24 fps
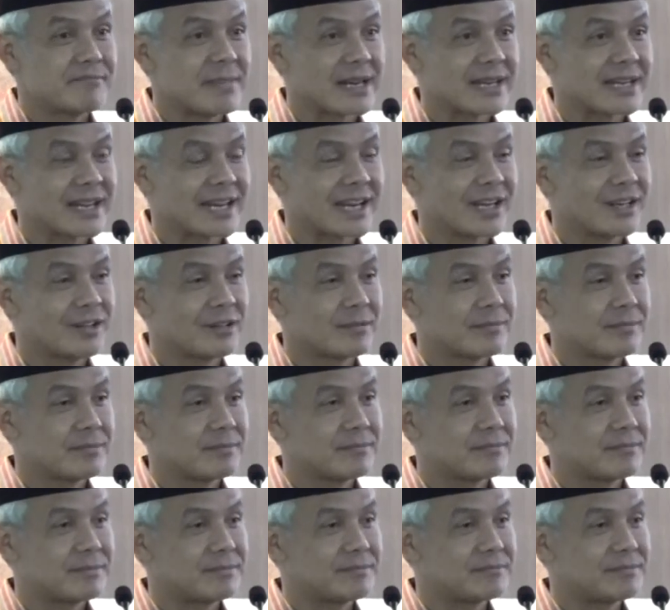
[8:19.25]
Maka
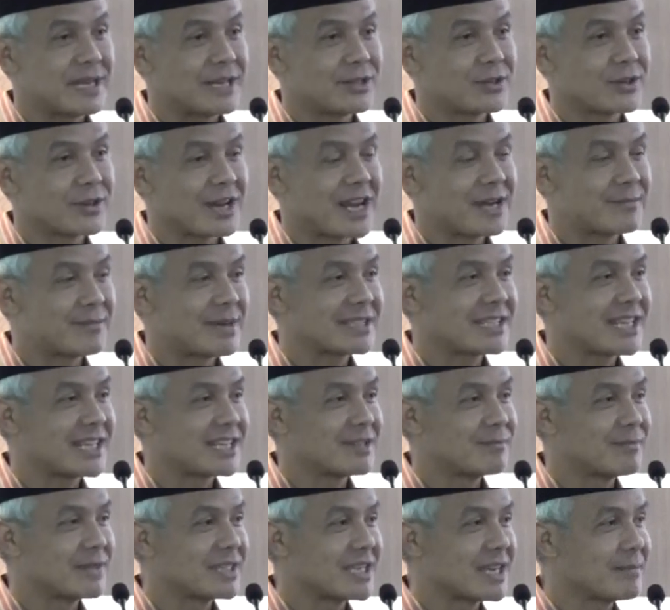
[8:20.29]
kalau Pak Nur Ahmad
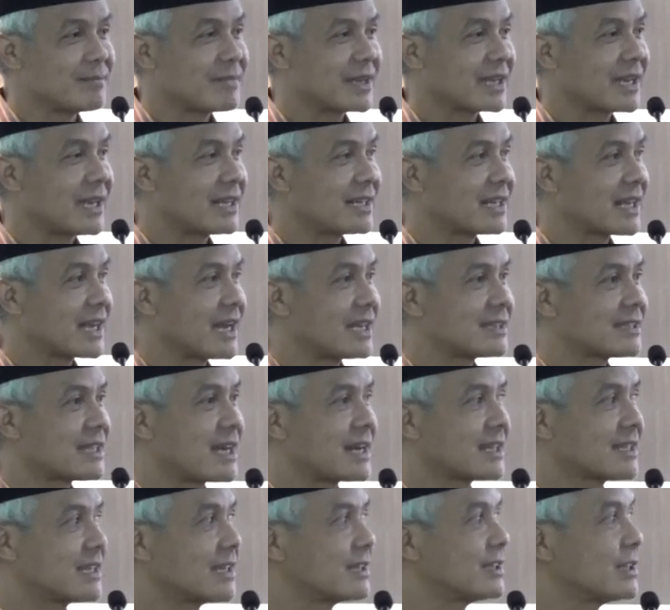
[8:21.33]
tadi menyampaikan dengan
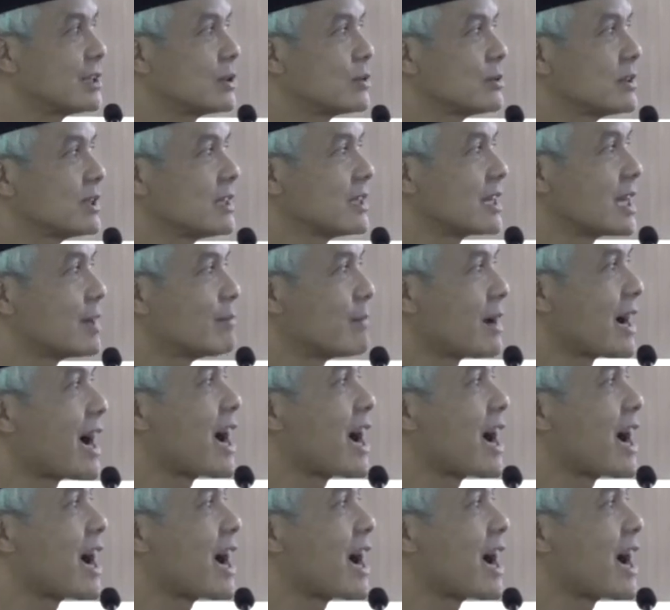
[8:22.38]
target itu tinggal